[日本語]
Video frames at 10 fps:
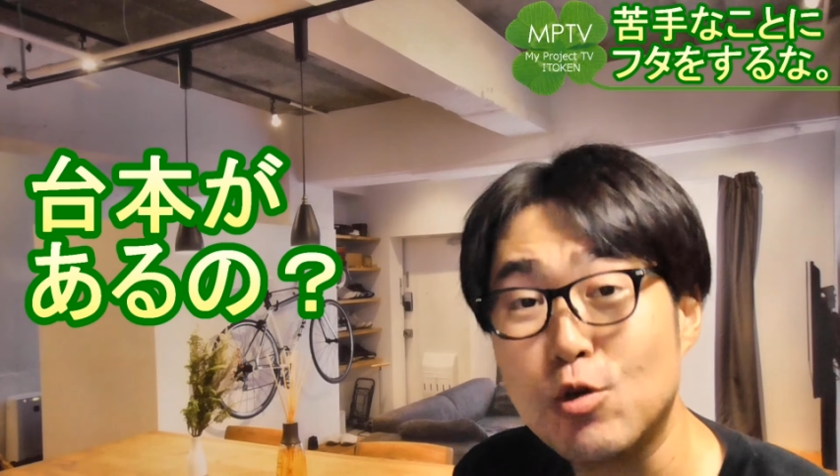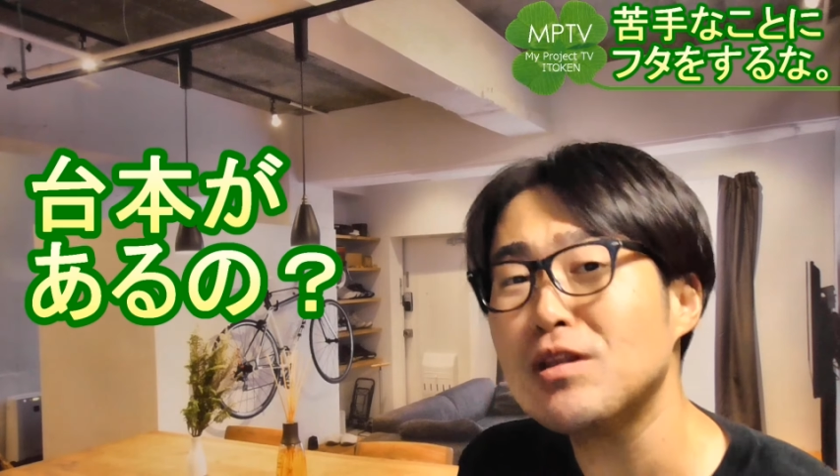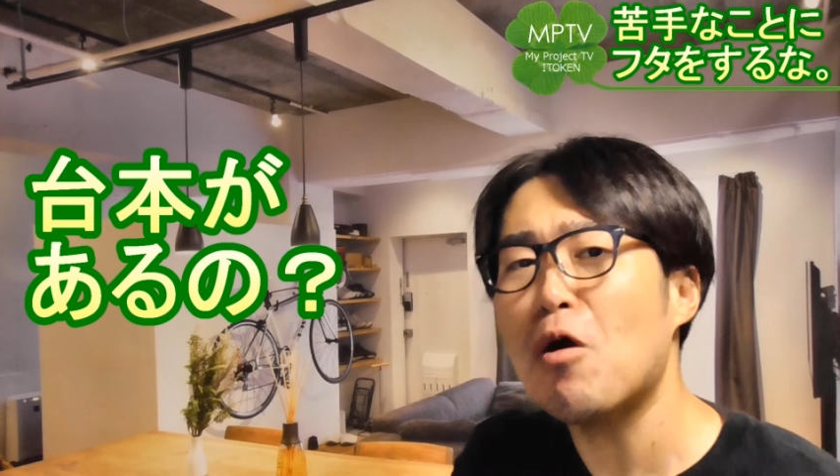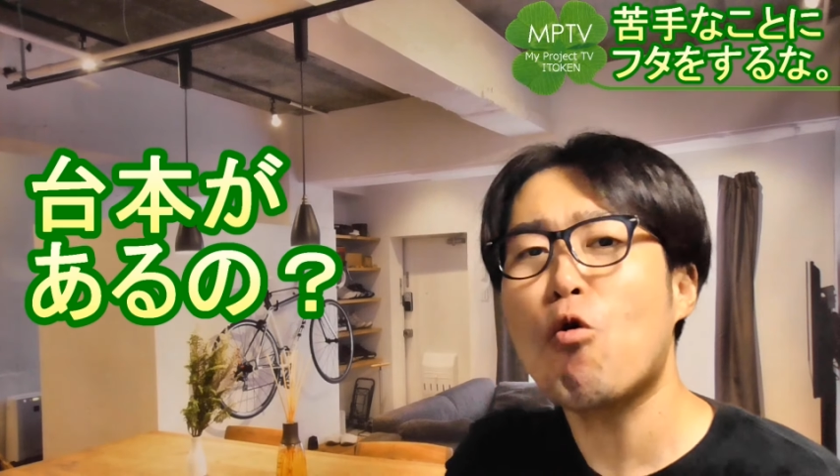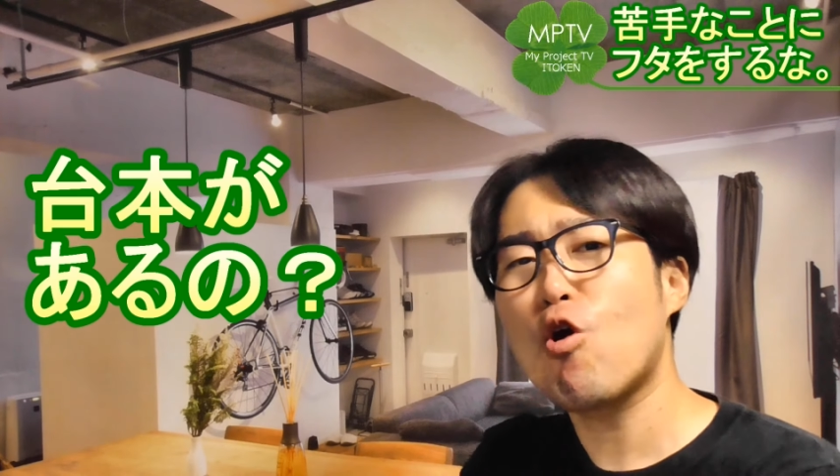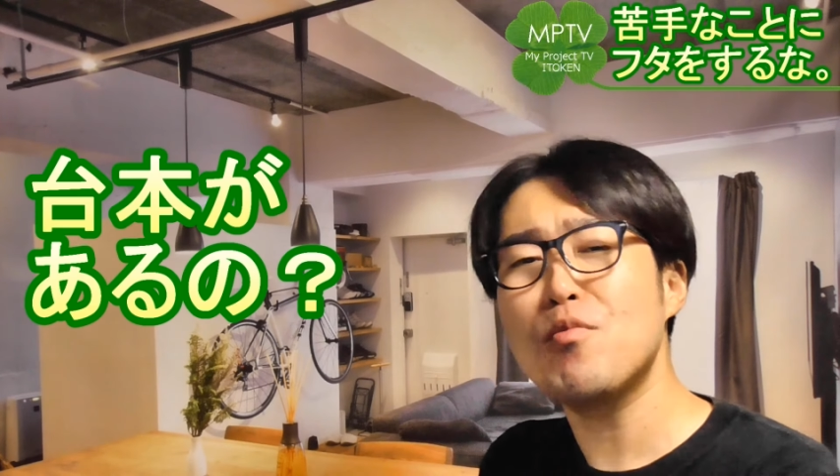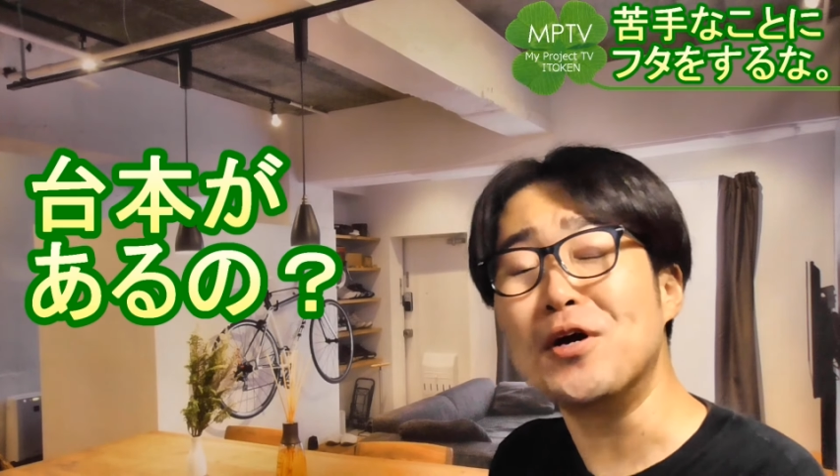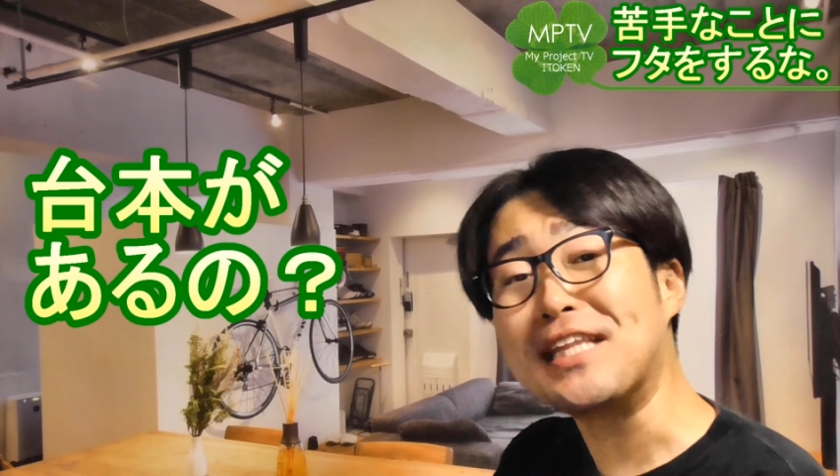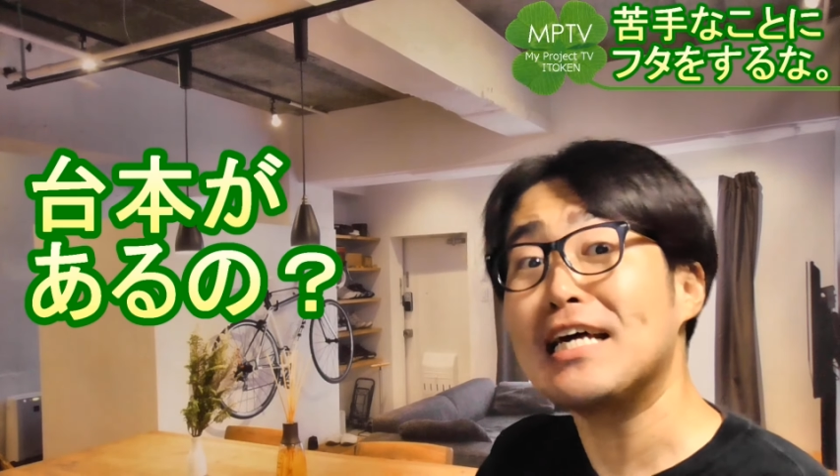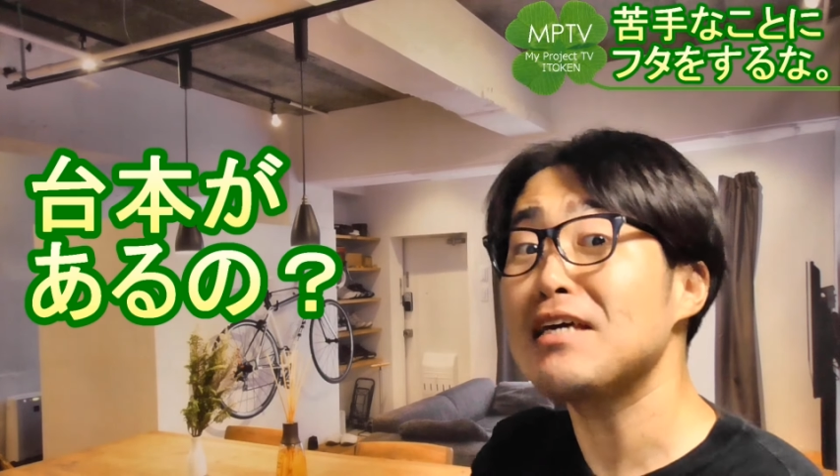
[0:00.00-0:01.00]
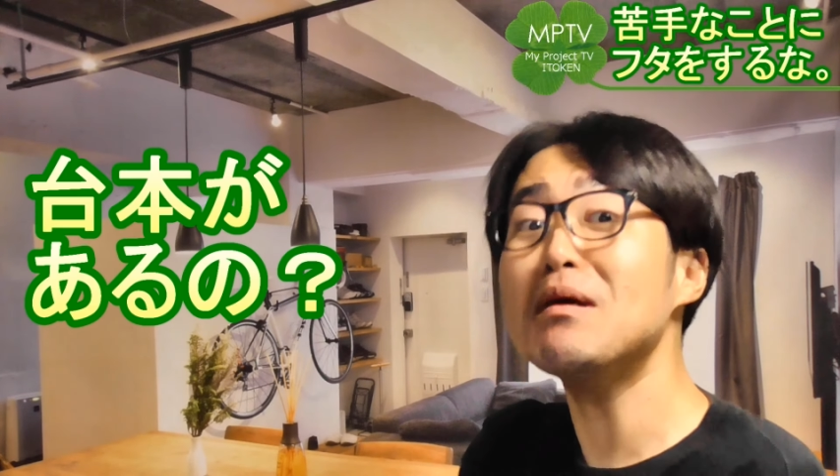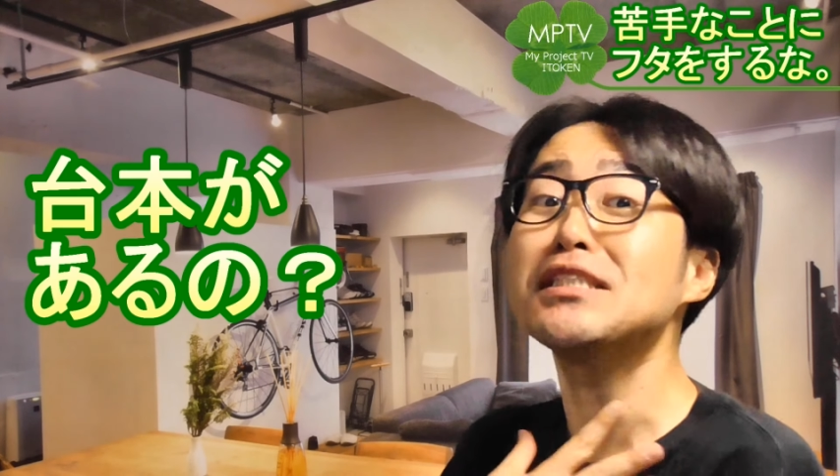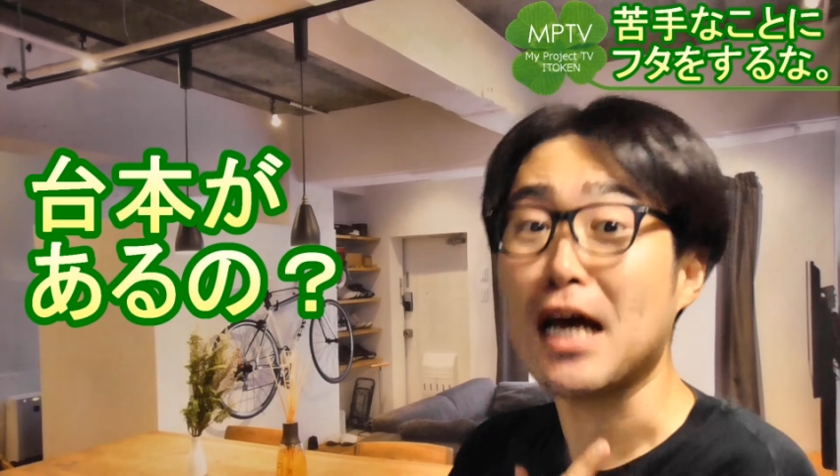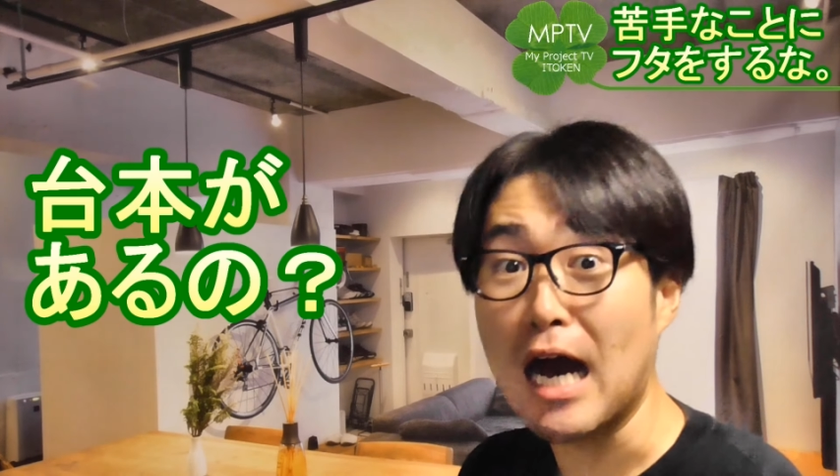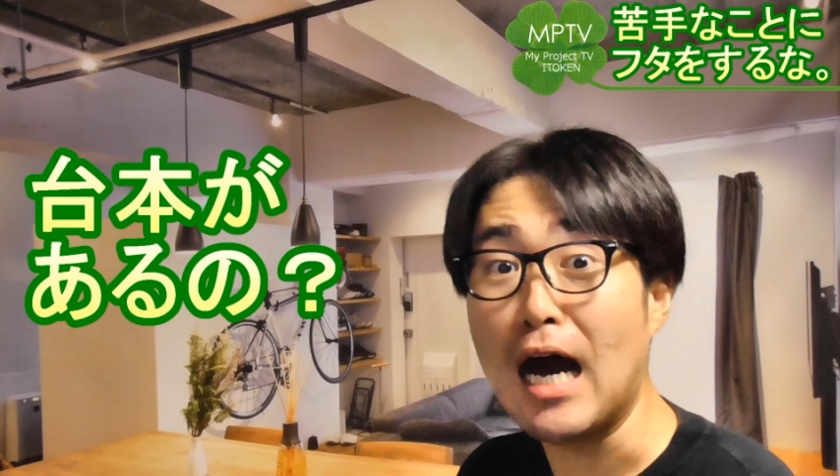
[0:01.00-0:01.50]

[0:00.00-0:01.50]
そんなお声もいただきました